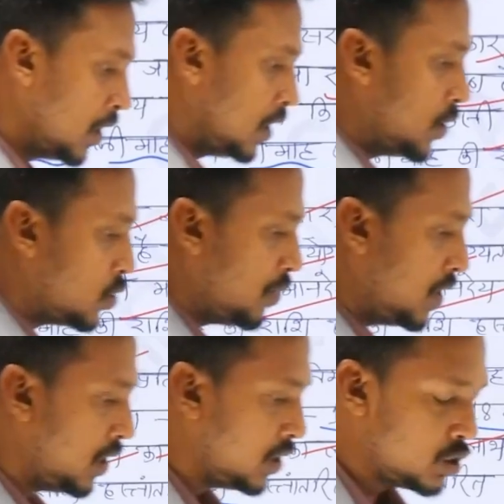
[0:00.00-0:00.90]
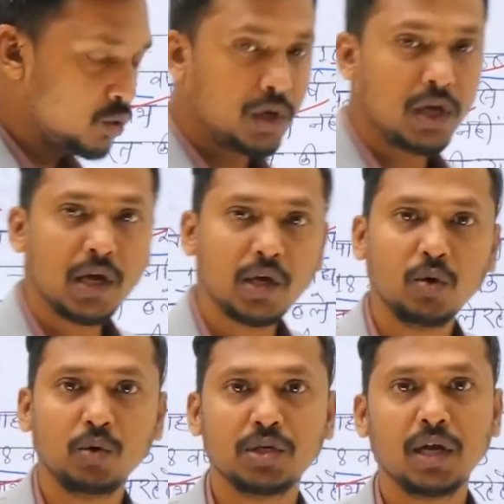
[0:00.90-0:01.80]
इसमें चूंकि एक
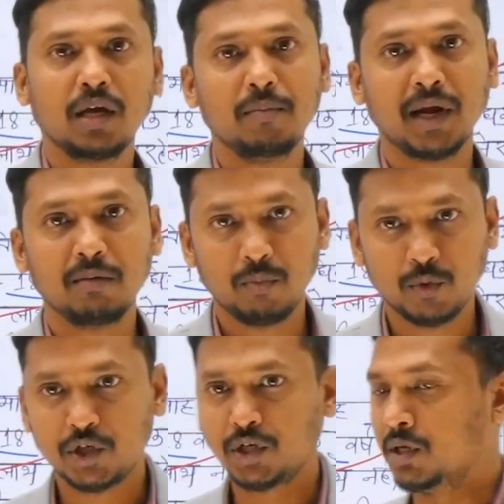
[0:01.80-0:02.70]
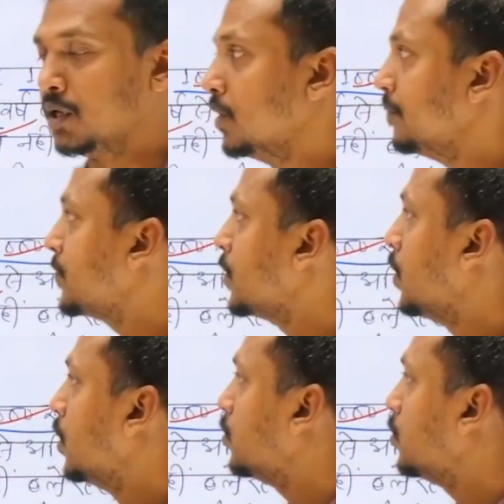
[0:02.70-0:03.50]
योजना के बारे में पूछी गई है तो